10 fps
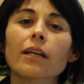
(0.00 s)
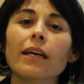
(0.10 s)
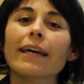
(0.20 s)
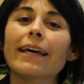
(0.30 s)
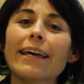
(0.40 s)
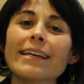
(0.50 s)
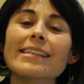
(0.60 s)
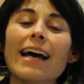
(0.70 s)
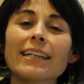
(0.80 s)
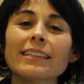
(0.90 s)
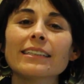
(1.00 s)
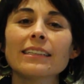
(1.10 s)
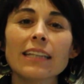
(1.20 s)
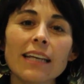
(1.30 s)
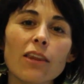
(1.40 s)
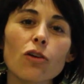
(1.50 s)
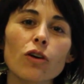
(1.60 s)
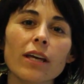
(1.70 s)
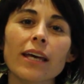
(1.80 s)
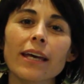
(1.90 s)
que es
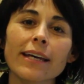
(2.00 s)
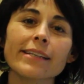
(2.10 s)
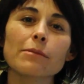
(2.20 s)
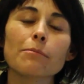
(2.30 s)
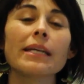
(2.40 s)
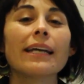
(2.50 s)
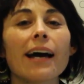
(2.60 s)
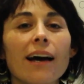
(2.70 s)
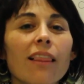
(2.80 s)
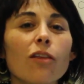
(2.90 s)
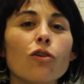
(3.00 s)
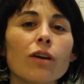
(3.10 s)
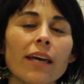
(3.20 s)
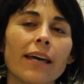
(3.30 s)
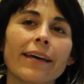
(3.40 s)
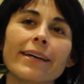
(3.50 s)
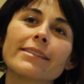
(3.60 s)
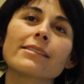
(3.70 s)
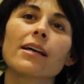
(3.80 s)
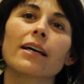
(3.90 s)
atendido, que es mirado, que
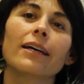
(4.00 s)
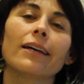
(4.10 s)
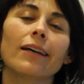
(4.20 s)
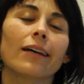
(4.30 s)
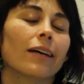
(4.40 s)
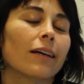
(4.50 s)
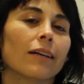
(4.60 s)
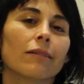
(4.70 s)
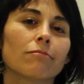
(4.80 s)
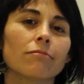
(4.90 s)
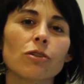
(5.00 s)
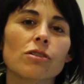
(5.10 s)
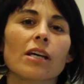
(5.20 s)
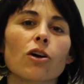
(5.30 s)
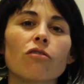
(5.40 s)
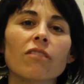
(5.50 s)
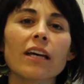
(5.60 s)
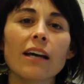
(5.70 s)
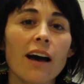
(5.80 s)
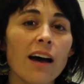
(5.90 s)
es, eh, no sé,
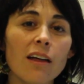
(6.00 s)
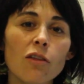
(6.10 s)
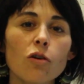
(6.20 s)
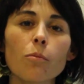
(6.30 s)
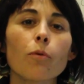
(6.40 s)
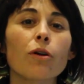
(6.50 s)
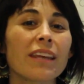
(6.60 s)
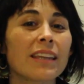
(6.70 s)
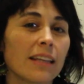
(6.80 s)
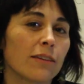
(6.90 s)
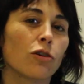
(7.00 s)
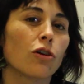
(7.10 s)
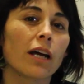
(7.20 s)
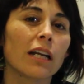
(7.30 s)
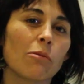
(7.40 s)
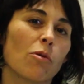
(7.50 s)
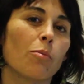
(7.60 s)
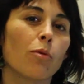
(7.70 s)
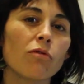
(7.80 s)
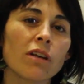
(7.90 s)
cobijado por distintos organismos
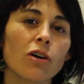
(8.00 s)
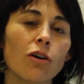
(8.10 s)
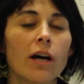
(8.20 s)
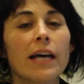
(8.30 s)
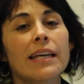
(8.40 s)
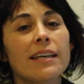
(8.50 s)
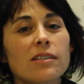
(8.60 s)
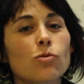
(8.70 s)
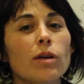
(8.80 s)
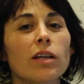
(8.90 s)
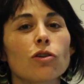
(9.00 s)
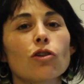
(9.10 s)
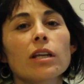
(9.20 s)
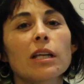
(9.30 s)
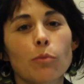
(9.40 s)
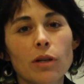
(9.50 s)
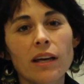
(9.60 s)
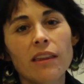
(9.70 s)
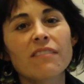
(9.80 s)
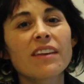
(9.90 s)
públicos y ese sujeto no tiene por
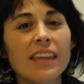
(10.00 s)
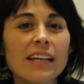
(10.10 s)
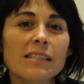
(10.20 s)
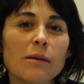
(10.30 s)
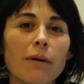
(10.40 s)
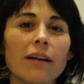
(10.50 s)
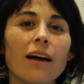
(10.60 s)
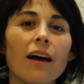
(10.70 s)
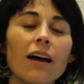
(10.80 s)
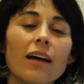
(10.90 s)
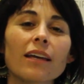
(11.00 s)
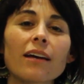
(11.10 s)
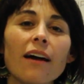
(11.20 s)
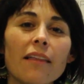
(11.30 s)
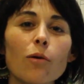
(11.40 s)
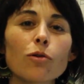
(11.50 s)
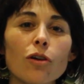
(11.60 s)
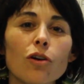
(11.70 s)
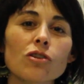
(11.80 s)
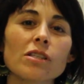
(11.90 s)
qué dividirse para que cada
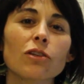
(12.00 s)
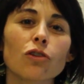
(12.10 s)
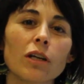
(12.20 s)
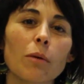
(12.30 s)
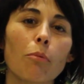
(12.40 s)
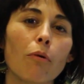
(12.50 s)
uno de los sectores